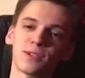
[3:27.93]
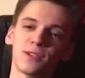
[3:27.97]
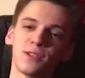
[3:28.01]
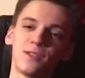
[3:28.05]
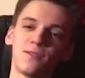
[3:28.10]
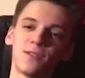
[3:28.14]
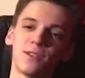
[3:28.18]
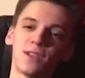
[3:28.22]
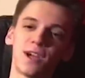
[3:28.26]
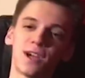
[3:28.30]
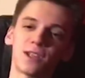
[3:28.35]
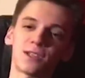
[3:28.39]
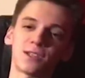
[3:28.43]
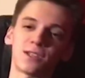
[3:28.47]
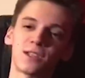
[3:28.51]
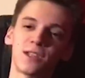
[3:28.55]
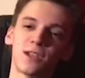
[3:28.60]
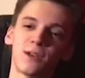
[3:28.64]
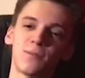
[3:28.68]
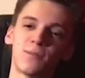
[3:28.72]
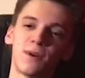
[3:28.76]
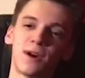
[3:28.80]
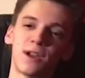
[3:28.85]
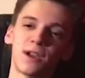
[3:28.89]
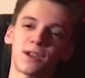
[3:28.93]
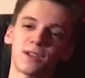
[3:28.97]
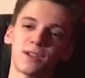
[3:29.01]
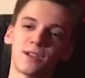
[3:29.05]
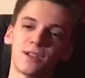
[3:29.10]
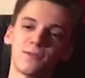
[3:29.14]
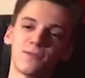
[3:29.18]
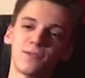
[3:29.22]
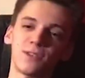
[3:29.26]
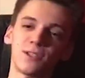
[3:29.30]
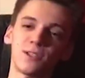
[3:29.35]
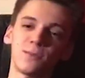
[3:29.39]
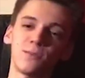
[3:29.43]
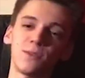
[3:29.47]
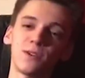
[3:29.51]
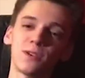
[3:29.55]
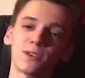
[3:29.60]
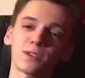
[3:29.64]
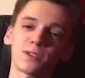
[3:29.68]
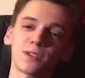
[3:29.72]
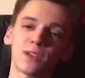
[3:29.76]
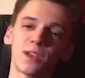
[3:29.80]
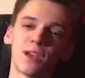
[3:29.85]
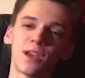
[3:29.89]
12 марта
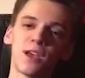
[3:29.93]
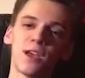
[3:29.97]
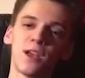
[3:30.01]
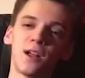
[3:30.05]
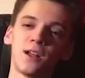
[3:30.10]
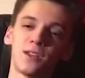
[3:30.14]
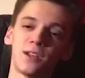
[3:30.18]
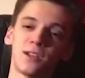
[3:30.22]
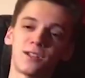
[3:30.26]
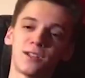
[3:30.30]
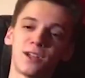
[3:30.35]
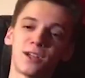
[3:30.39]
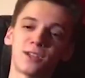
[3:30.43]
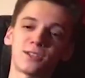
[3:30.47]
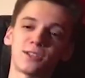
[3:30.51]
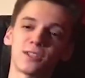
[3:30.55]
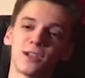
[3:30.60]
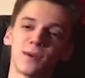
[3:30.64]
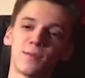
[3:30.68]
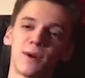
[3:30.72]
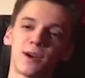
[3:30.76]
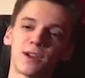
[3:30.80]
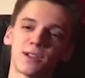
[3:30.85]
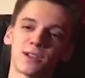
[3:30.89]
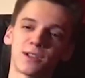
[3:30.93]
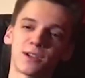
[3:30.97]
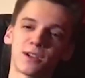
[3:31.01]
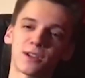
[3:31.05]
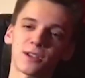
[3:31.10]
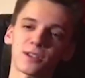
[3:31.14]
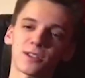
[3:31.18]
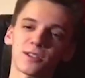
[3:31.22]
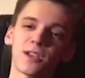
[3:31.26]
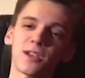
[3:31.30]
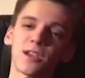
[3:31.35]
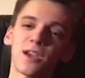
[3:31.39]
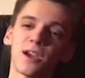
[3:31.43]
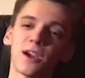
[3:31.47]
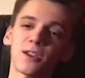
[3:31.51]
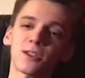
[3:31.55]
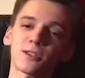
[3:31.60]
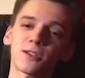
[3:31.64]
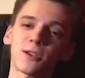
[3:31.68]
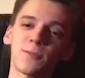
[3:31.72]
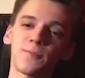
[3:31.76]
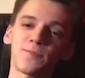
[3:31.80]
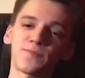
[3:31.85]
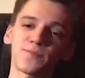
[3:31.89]
Новосибирск, 13 марта
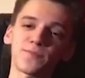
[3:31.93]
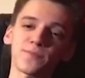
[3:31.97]
Красноярск,